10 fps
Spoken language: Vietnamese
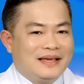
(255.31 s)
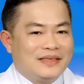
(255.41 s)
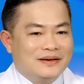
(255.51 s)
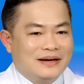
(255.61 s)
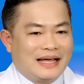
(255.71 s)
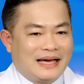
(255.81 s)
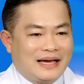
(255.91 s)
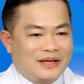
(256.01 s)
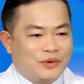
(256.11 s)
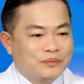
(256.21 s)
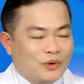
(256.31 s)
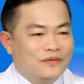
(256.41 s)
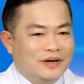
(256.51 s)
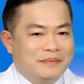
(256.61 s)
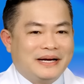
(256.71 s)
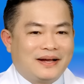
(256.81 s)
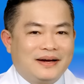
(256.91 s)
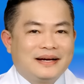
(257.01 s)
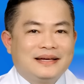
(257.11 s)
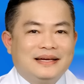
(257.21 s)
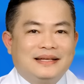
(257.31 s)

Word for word: Như là chúng tôi vừa mới nói đó,